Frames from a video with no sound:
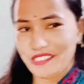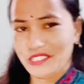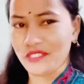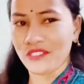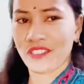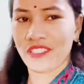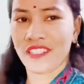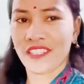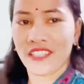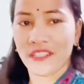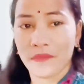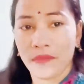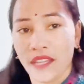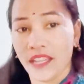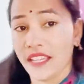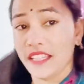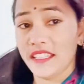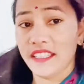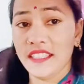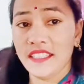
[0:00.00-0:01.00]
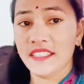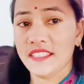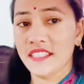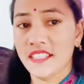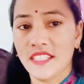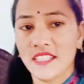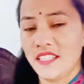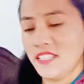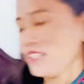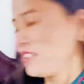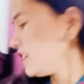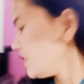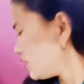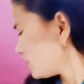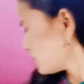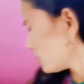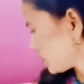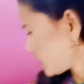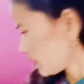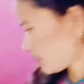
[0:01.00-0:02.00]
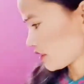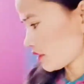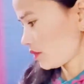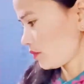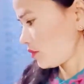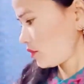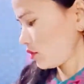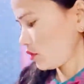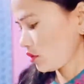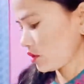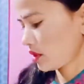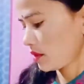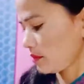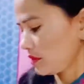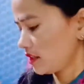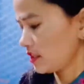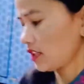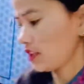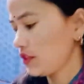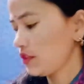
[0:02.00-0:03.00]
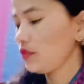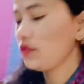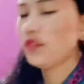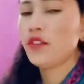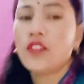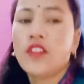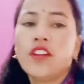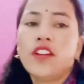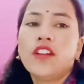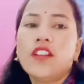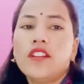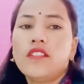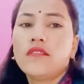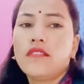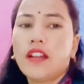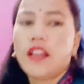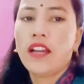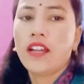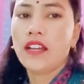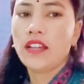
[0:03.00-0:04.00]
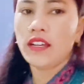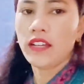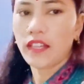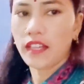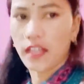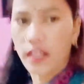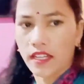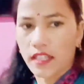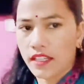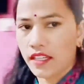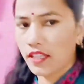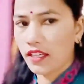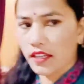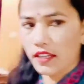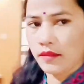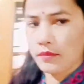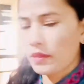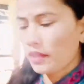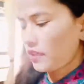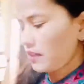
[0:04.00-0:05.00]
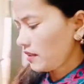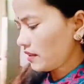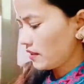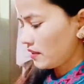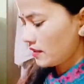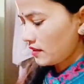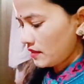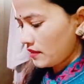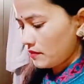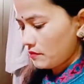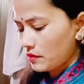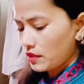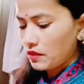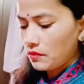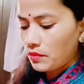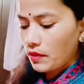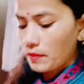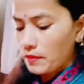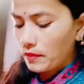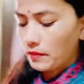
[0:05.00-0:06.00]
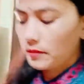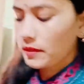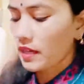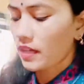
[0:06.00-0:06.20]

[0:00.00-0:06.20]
कोई घर में है ही नहीं और इन कपड़ों को समेट जाती हूँ वहाँ आ रखे हैं हमारे मेरे पापा भी